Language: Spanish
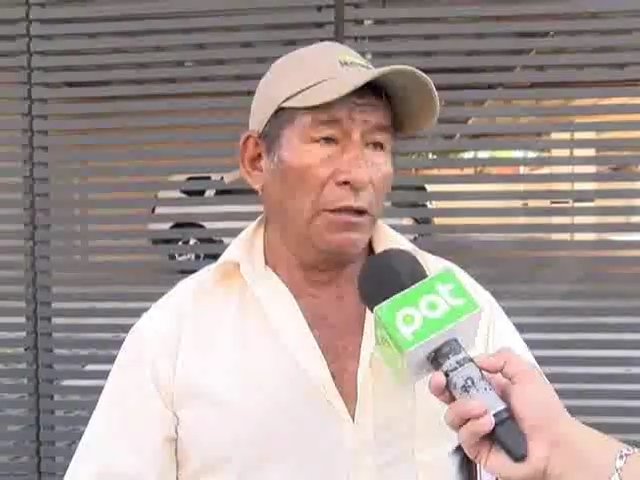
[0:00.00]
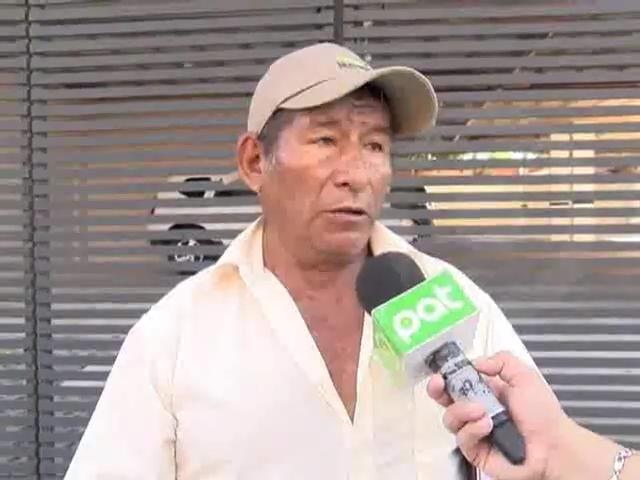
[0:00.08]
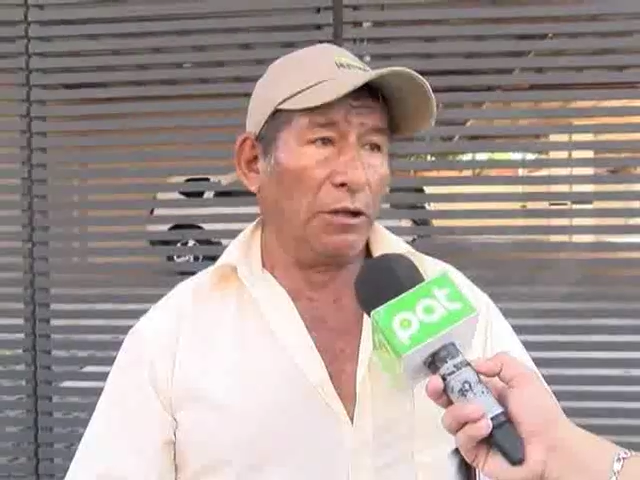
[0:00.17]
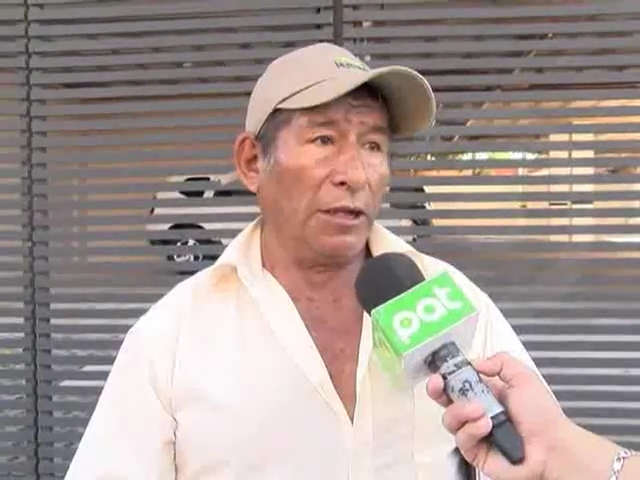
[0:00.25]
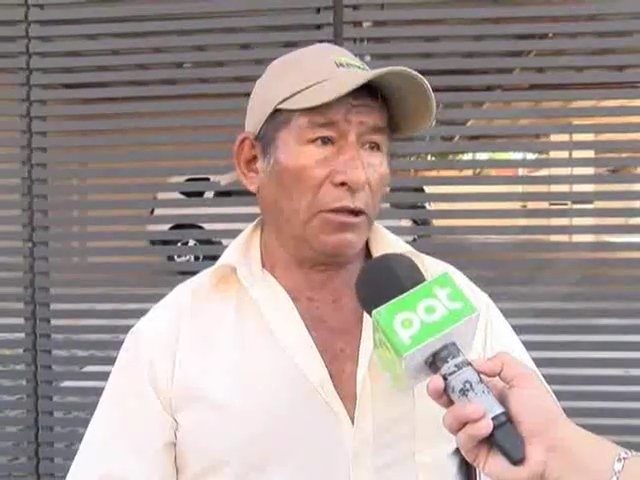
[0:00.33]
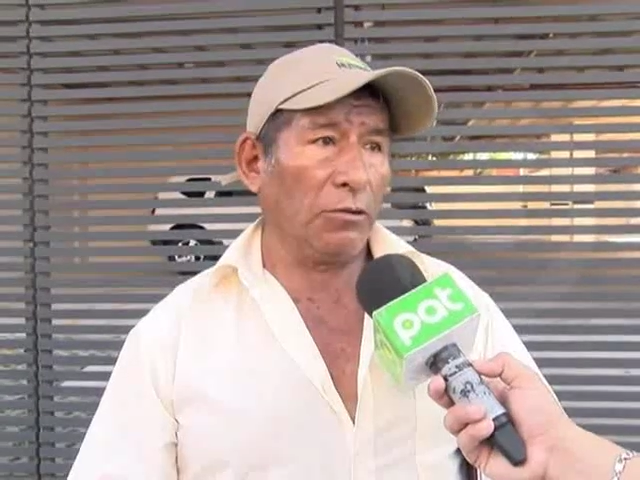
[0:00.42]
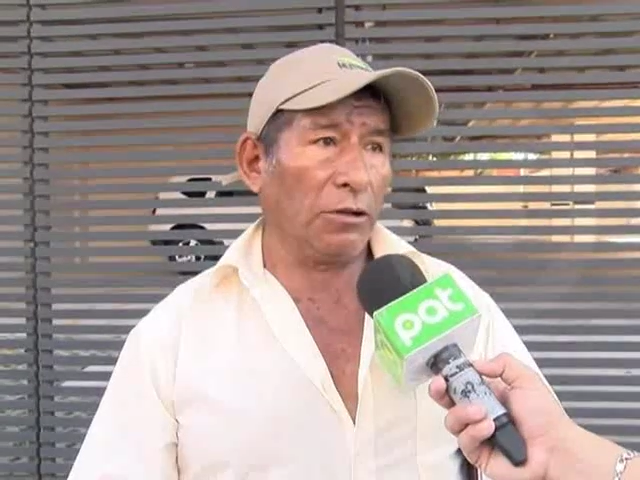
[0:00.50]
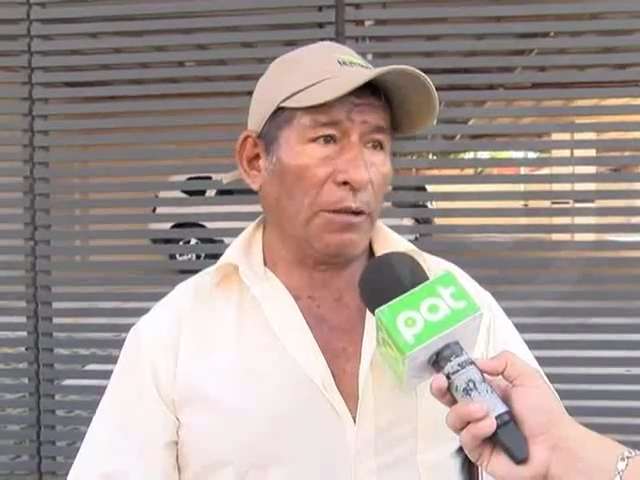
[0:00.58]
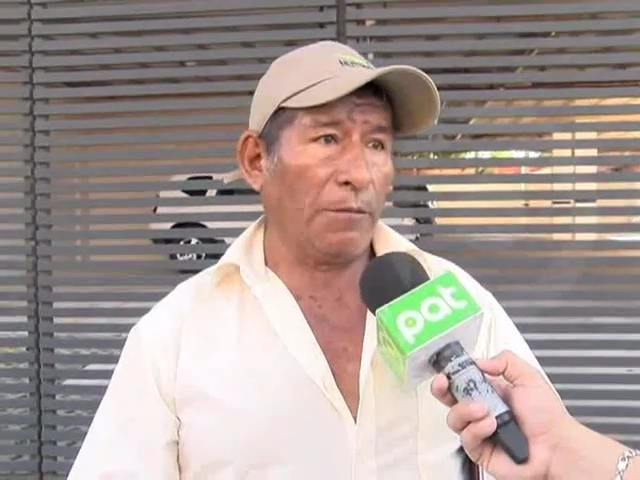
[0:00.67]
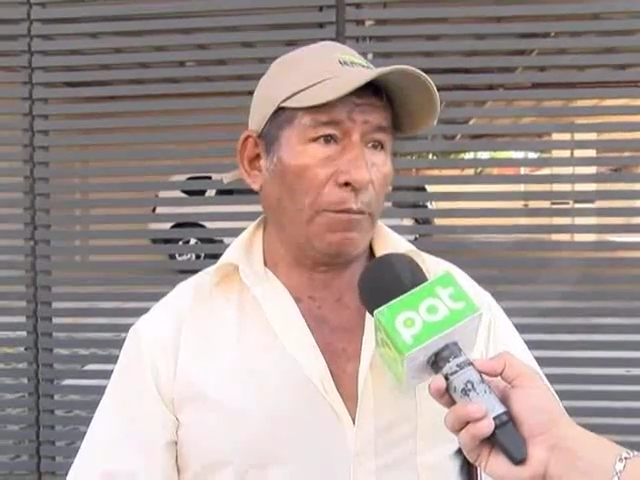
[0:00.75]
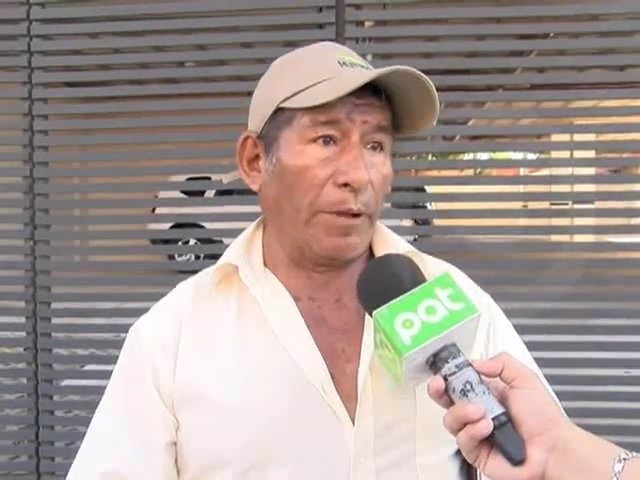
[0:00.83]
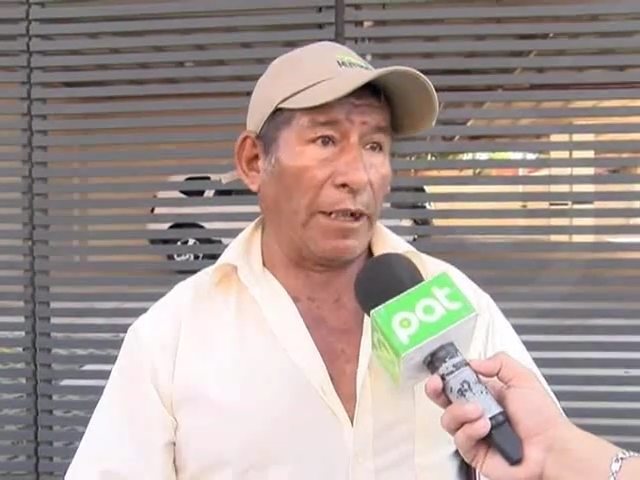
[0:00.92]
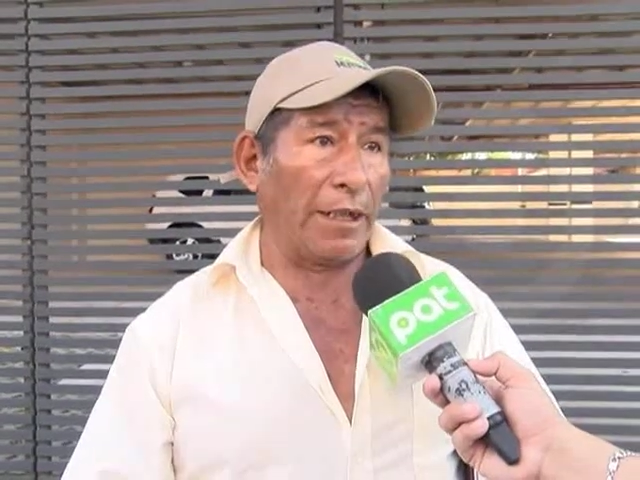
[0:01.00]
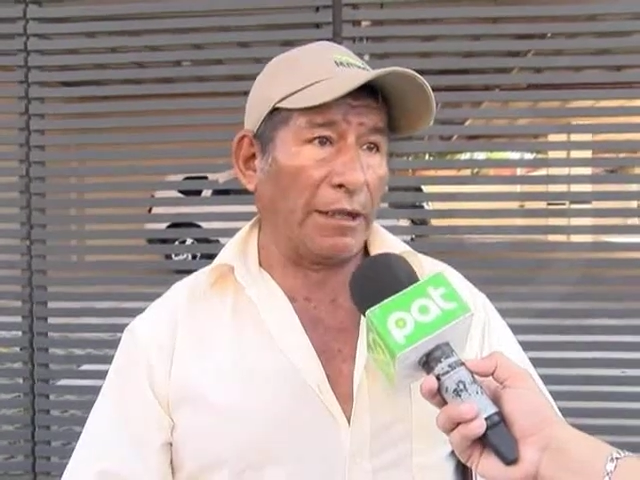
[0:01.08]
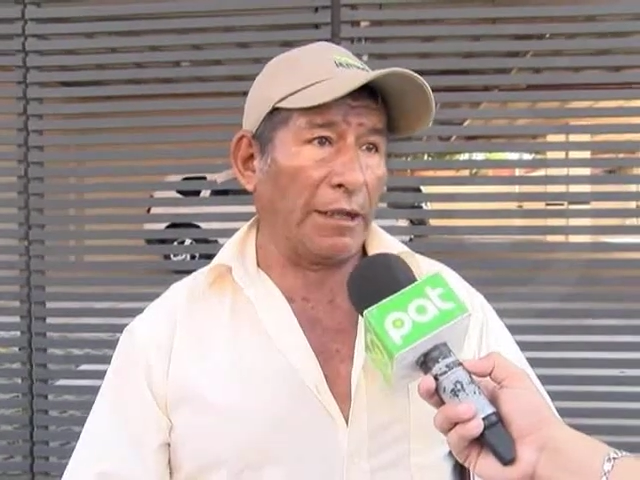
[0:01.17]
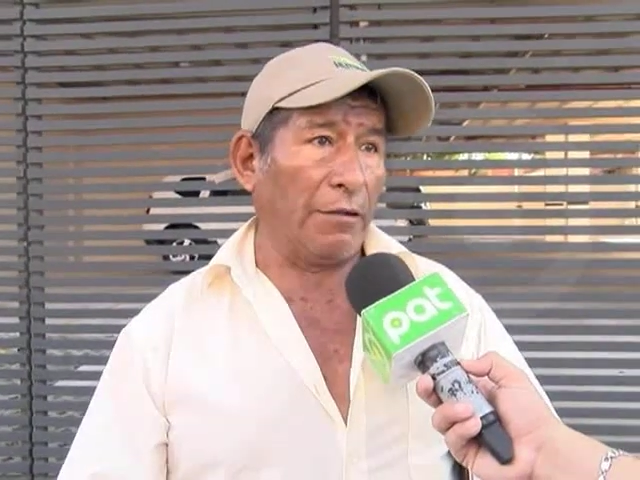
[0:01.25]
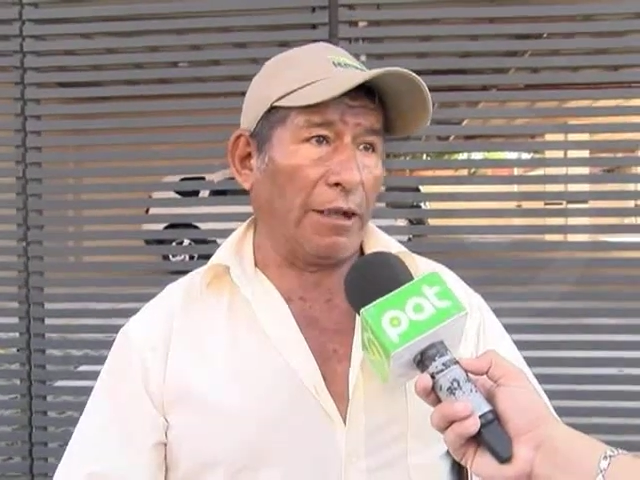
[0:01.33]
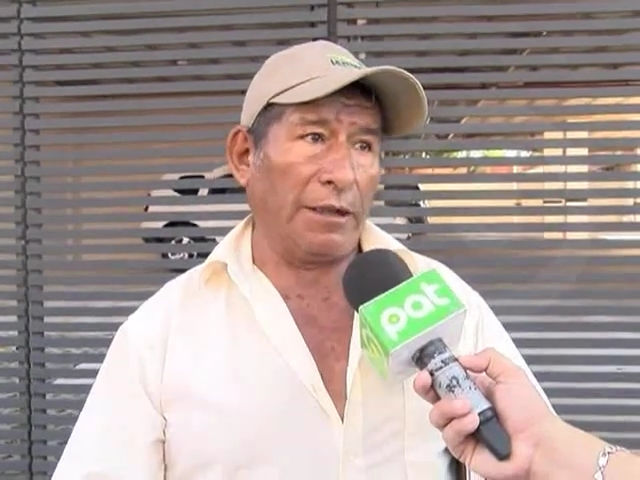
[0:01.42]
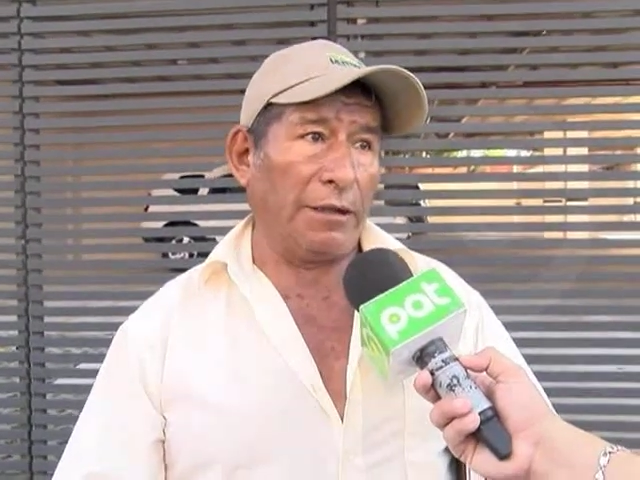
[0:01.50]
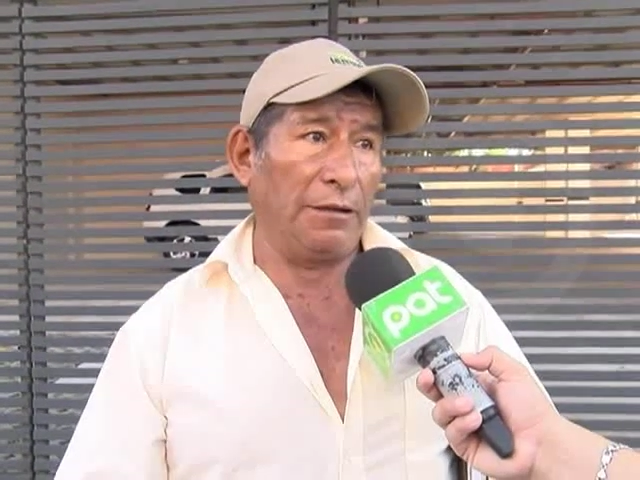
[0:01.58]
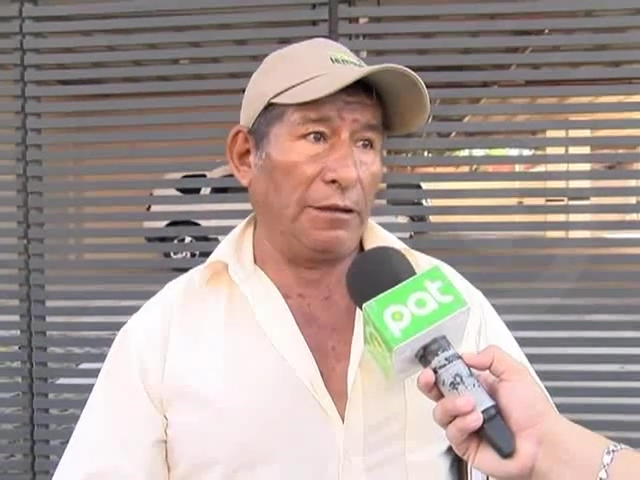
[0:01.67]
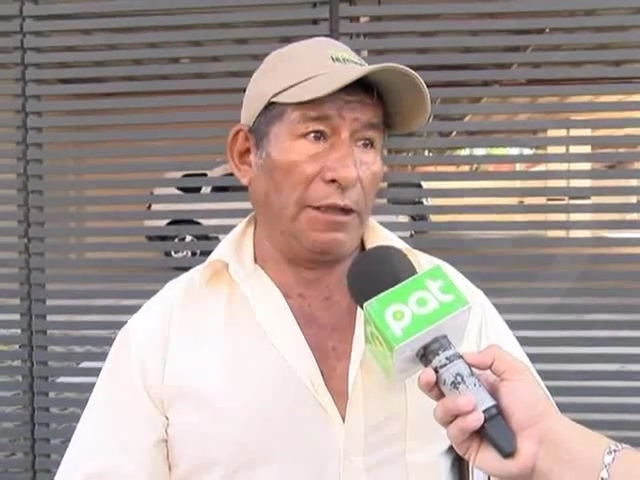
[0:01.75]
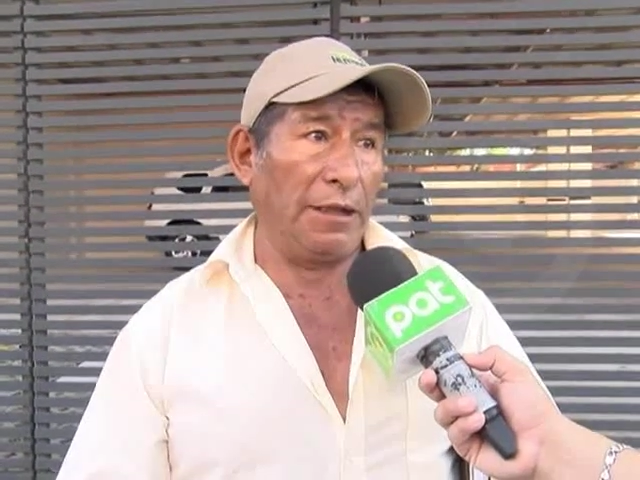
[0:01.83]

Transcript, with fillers: Entonces eso estamos paralizados ahí,